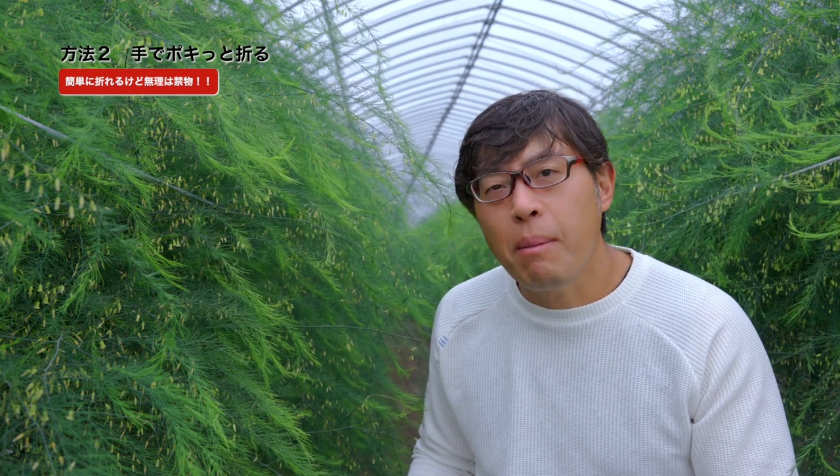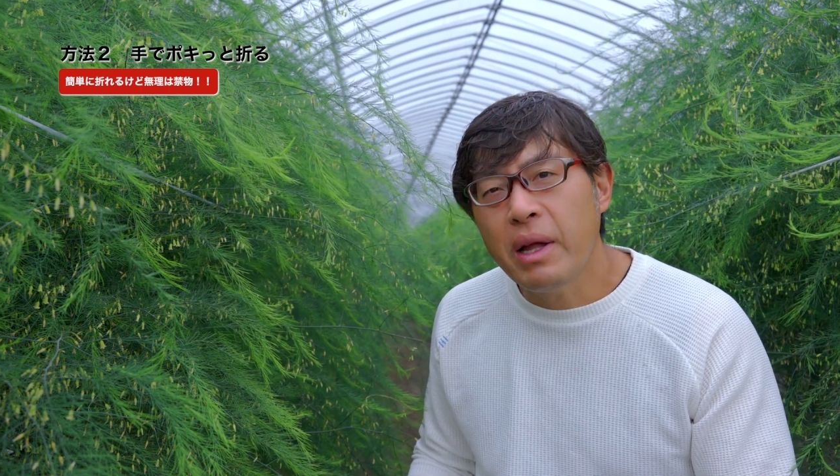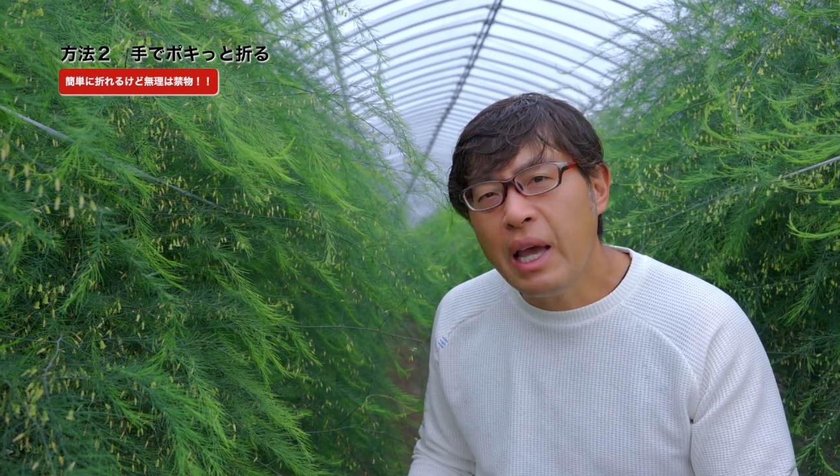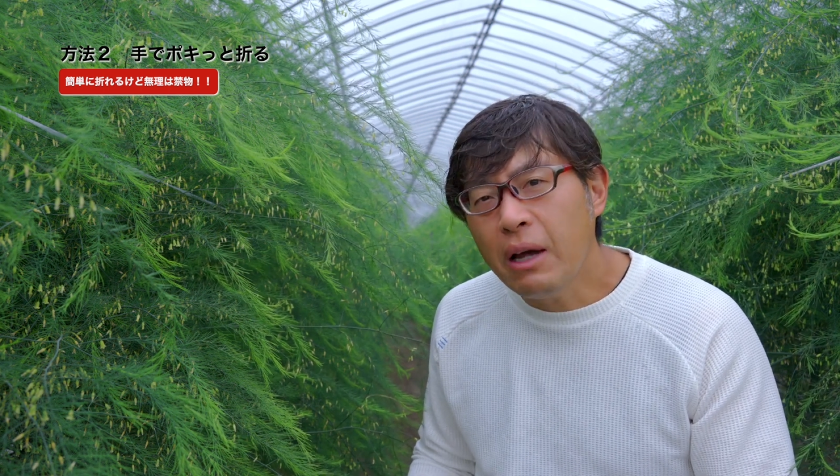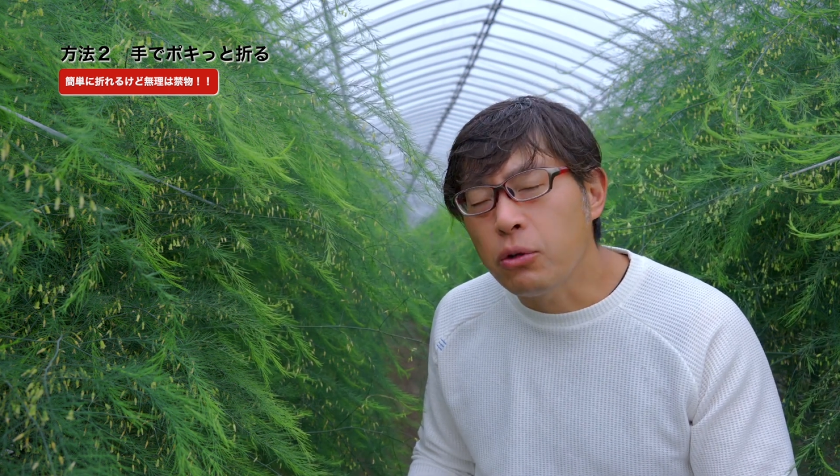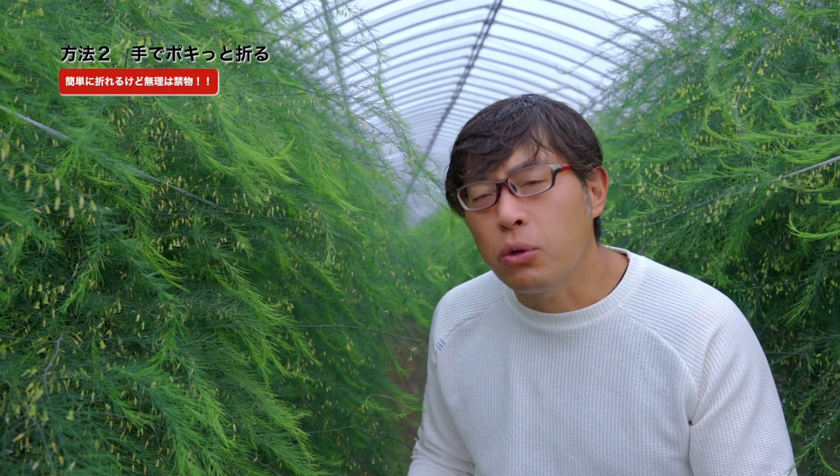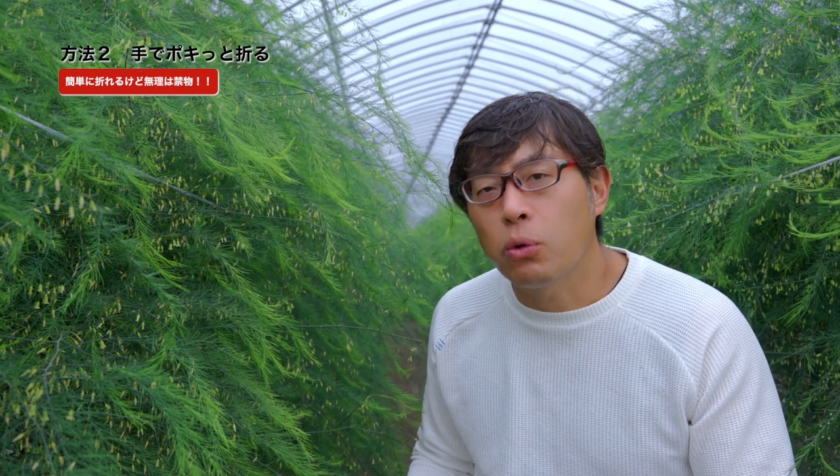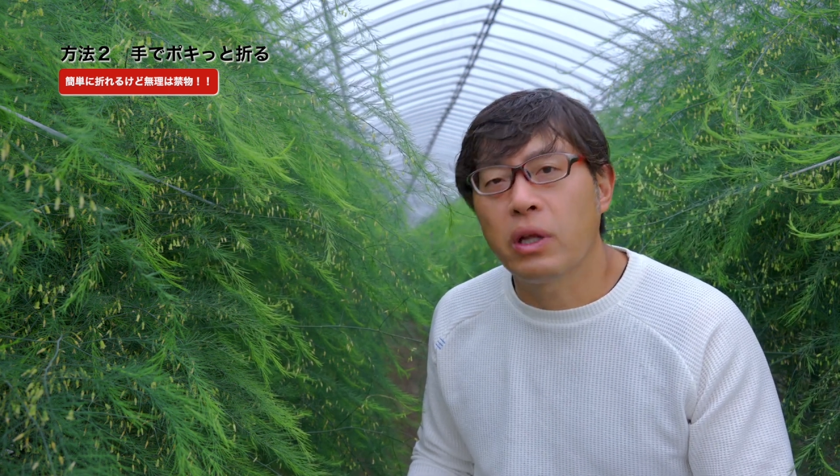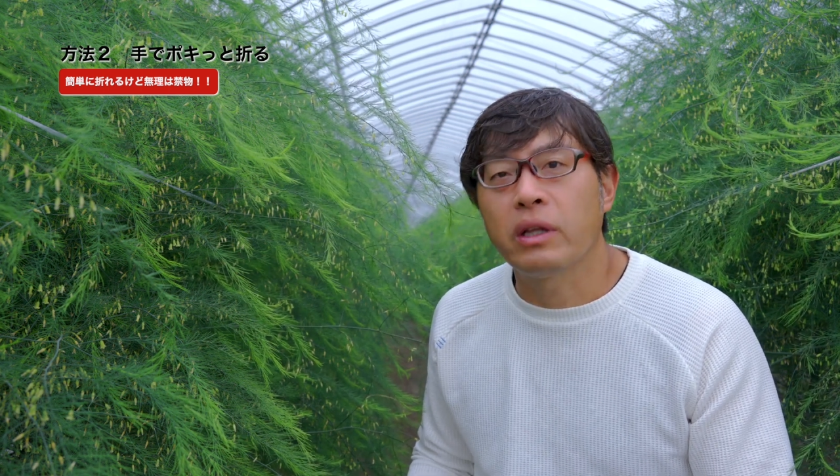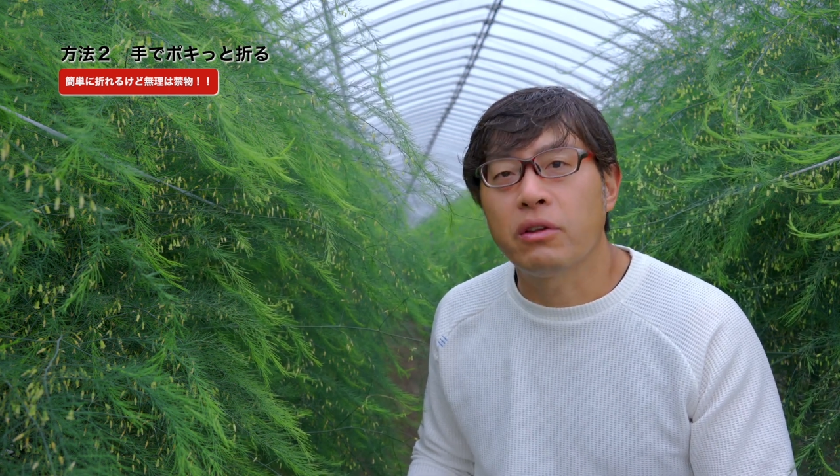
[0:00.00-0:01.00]
まにあるって
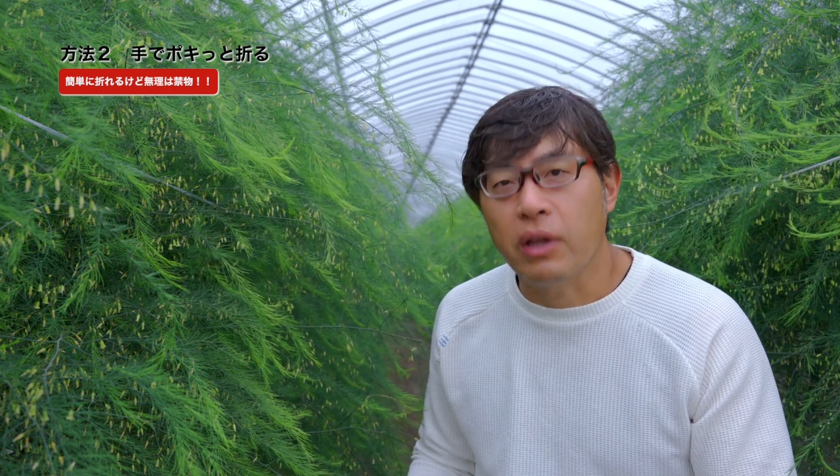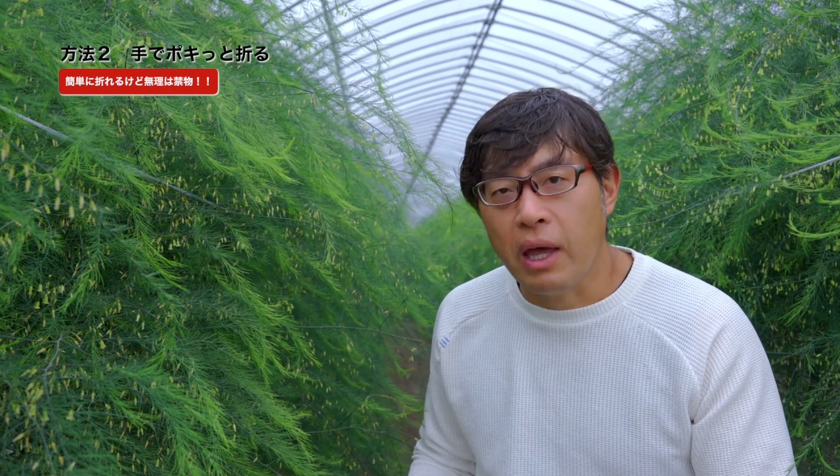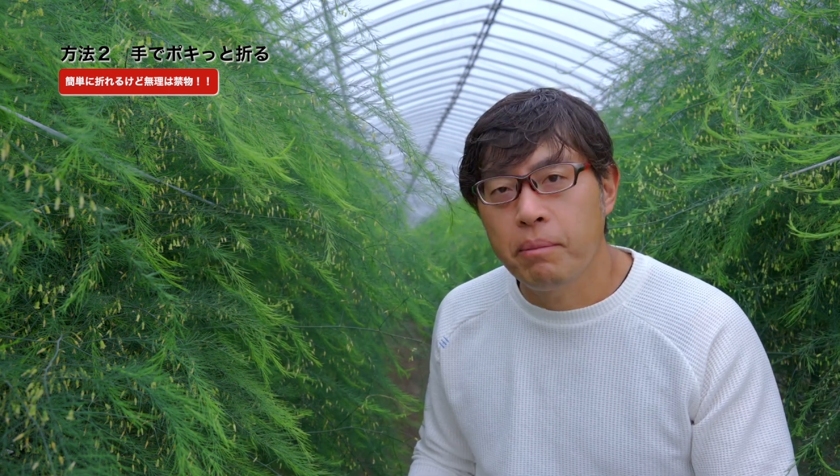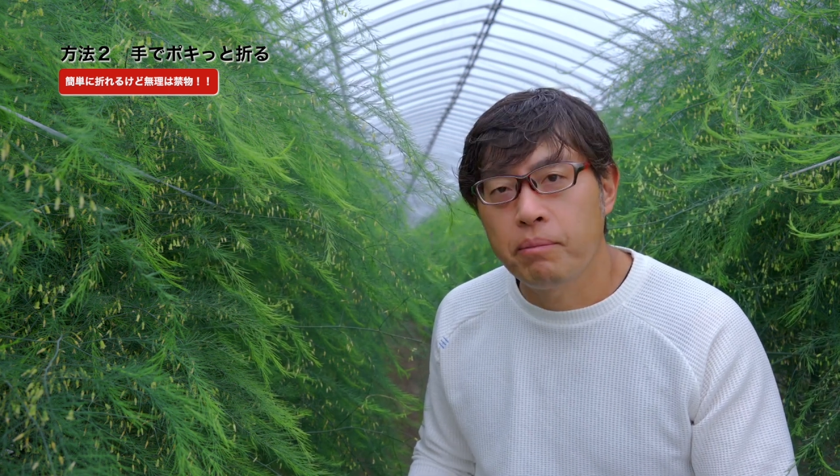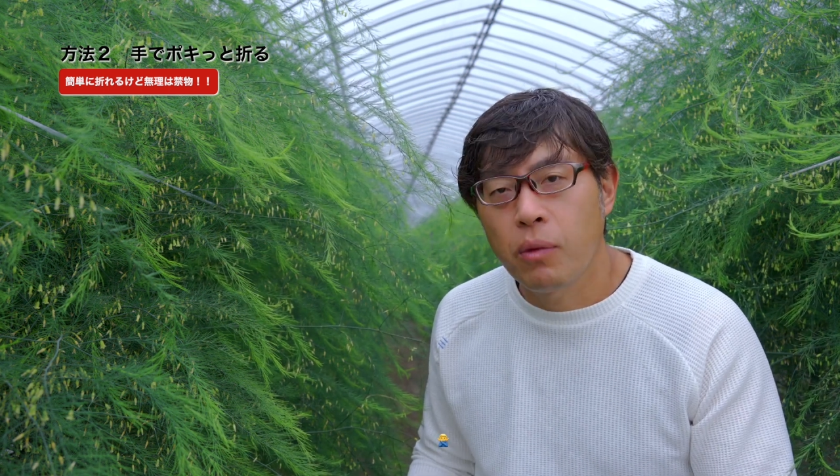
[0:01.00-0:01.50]
ことなんですね